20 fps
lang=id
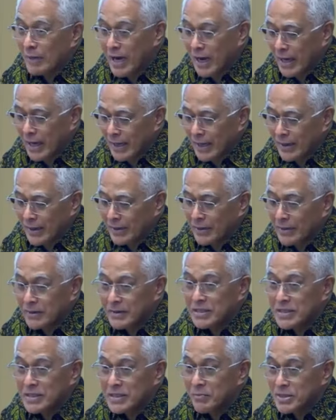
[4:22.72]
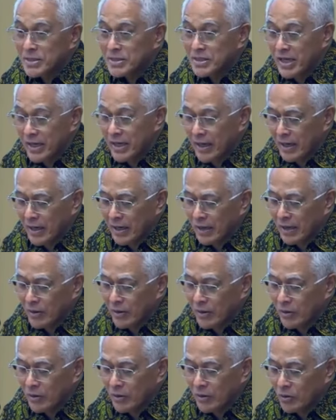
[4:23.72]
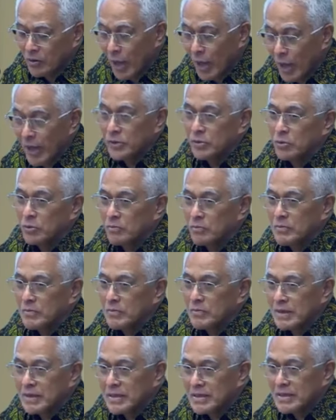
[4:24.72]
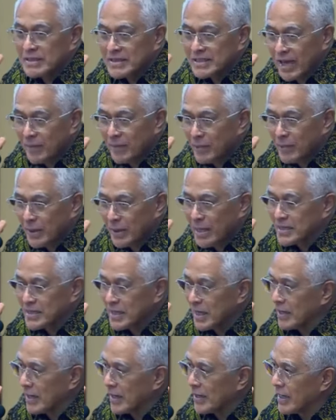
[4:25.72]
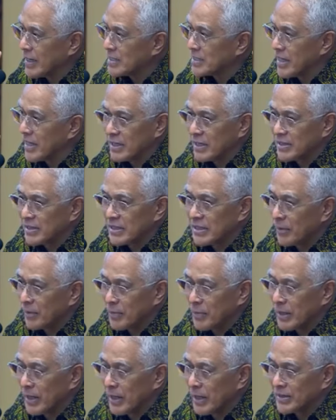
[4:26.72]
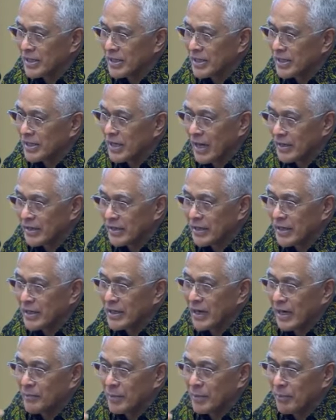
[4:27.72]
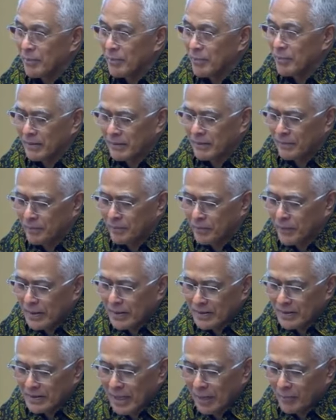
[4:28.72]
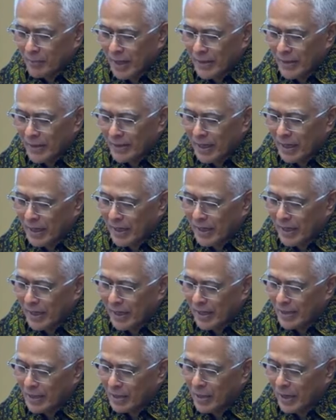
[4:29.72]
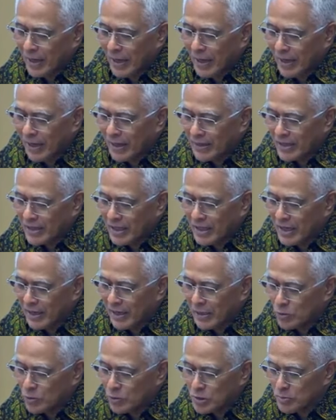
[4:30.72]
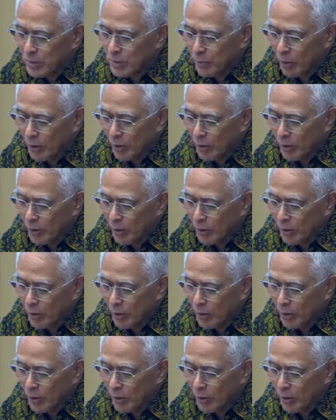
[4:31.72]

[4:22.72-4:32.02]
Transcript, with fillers: Anggaran semester 2 itu. Saya merasakan rasanya tidak pernah yang tidak hadir dalam rapat tambahan anggaran di n 396